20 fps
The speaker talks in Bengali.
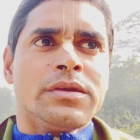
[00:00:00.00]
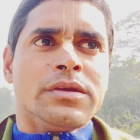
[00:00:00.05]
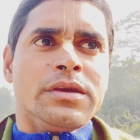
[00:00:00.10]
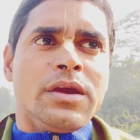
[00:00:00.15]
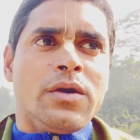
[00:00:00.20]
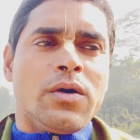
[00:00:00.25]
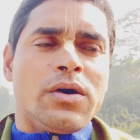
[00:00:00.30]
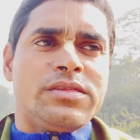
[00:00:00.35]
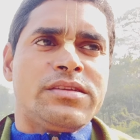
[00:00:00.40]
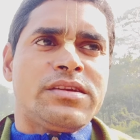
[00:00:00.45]
এ
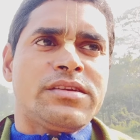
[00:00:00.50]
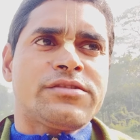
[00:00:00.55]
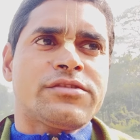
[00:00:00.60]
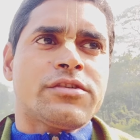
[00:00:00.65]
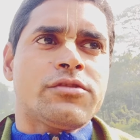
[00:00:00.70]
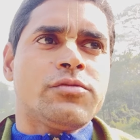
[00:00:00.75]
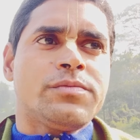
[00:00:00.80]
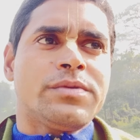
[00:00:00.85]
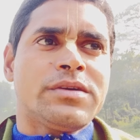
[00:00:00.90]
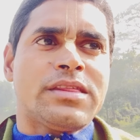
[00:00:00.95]
অদৃশ্য
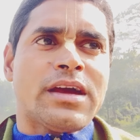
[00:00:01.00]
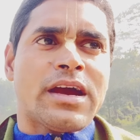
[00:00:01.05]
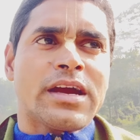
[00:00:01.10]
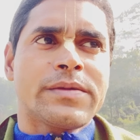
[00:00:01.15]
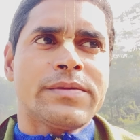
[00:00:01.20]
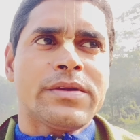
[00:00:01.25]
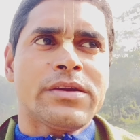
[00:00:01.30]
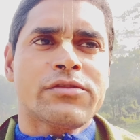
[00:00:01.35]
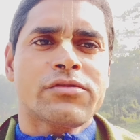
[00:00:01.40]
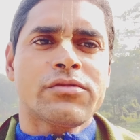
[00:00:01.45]
রূপে
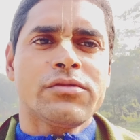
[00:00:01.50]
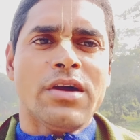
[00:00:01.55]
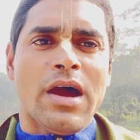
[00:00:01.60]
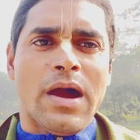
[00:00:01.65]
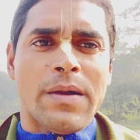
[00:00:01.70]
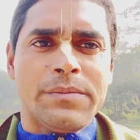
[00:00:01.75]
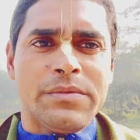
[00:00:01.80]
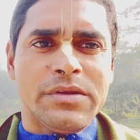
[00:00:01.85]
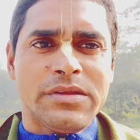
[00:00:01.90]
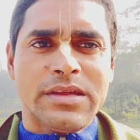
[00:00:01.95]
থাকবে শুধু
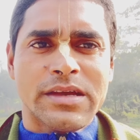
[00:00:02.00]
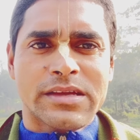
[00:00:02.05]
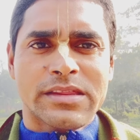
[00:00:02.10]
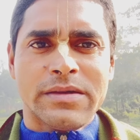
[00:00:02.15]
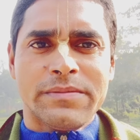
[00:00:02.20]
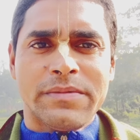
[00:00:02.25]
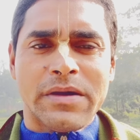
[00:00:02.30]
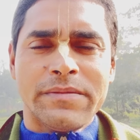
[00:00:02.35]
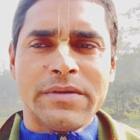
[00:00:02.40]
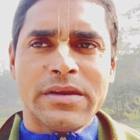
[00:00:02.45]
আপনি দেখতে
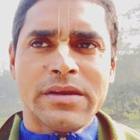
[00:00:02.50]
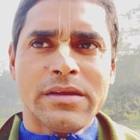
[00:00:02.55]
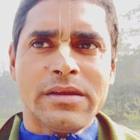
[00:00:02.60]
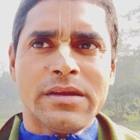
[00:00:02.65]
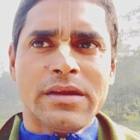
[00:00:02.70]
পাবেন